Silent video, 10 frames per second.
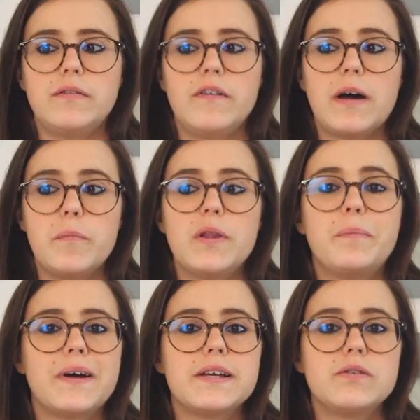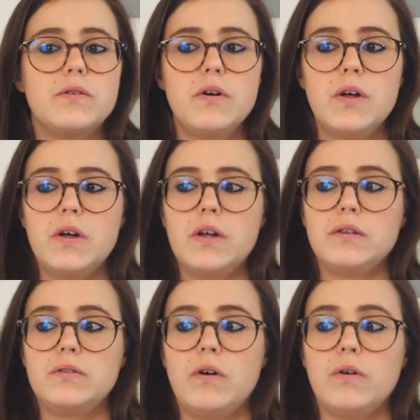on va vraiment être présent
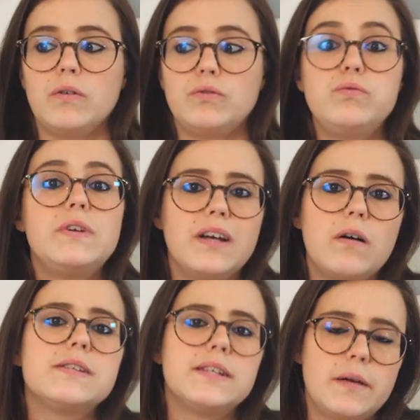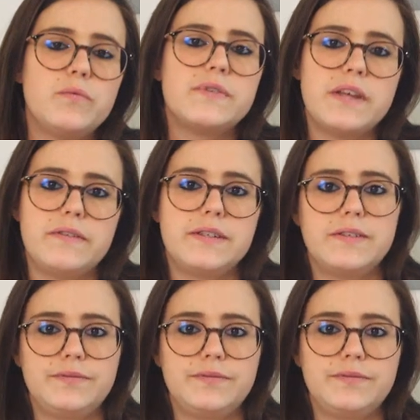dans toutes les grandes étapes de sa vie.